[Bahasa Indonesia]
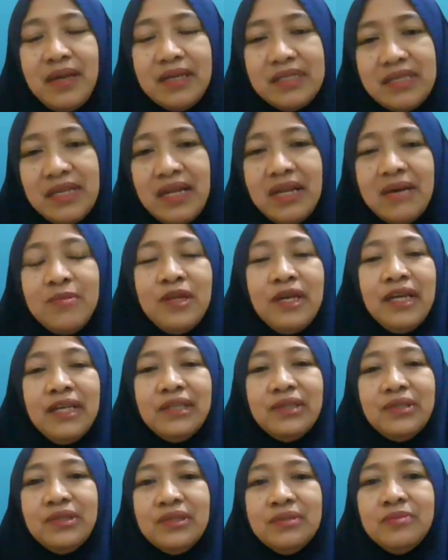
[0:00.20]

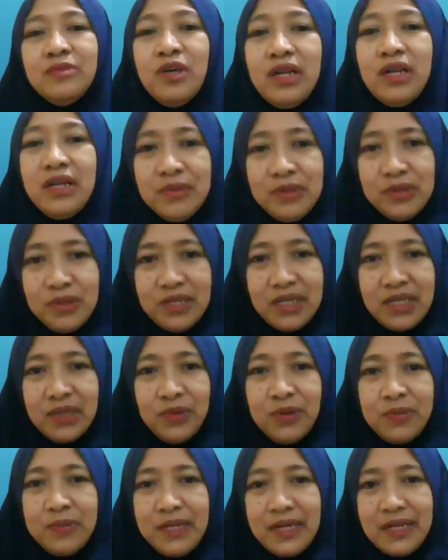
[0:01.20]
Assalamualaikum warahmatullahi
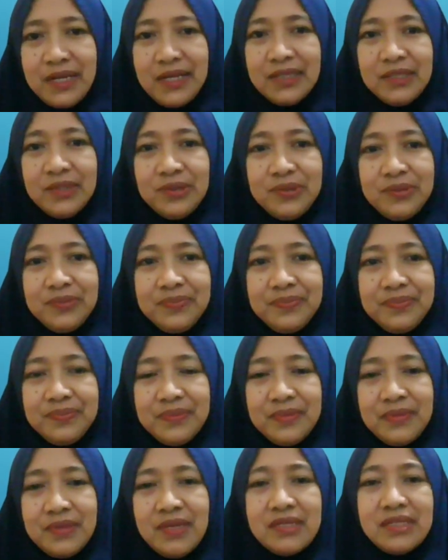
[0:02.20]
wabarakatuh.
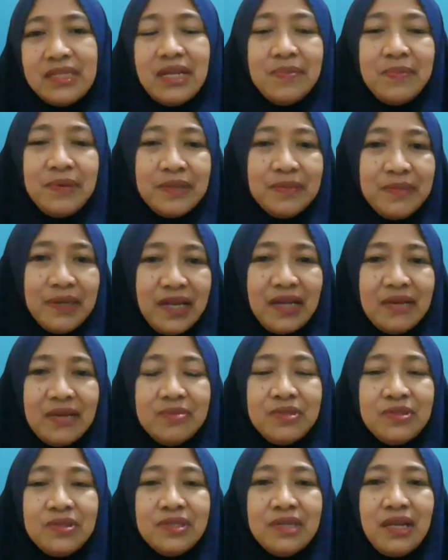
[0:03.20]
Selamat
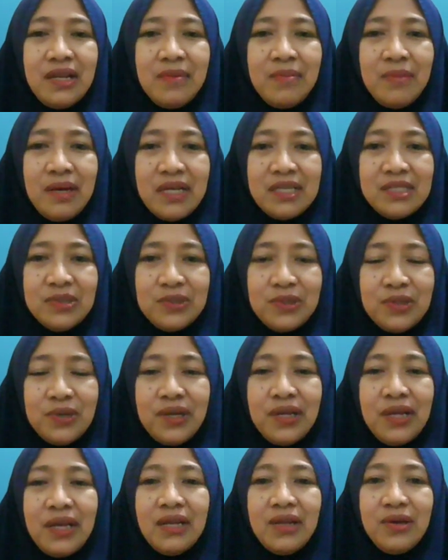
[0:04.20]
bergabung dalam kelas
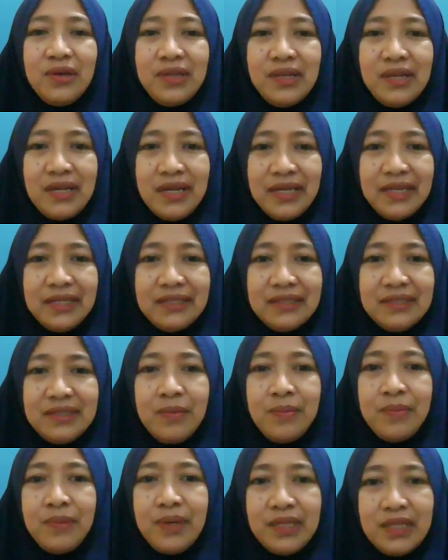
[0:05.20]
tutorial online
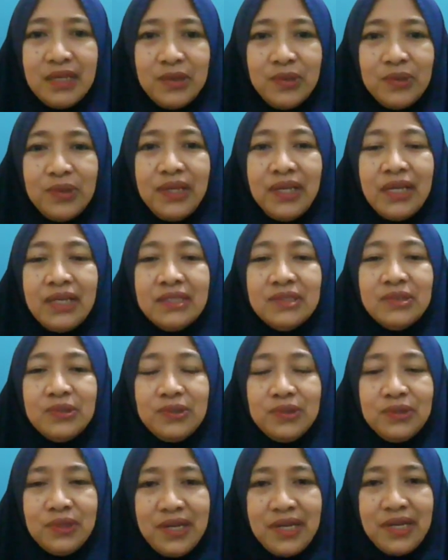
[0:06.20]
mata kuliah
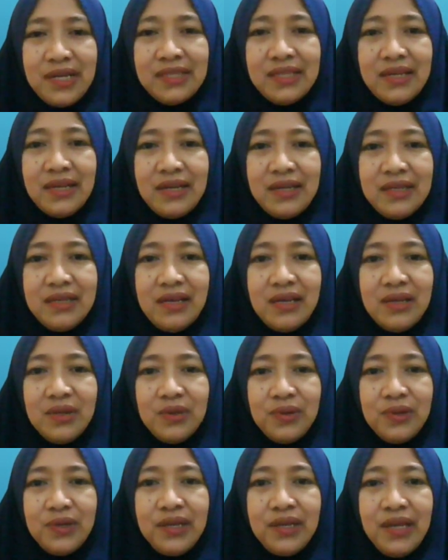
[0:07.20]
struktur data dengan
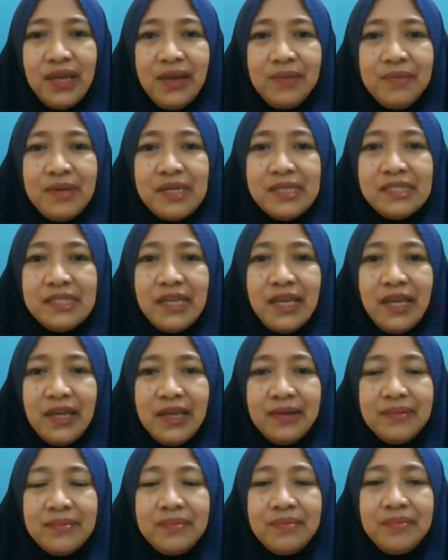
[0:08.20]
kode
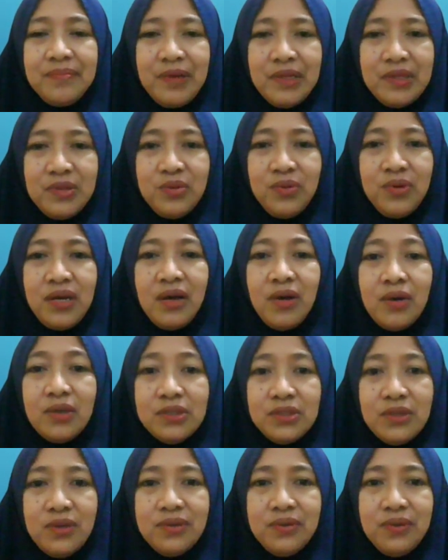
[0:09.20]
MSIM
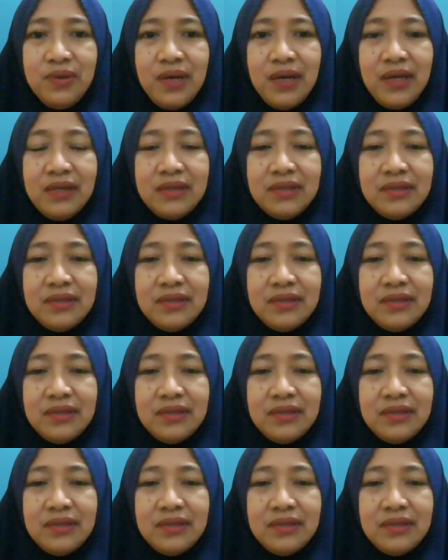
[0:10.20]
4202.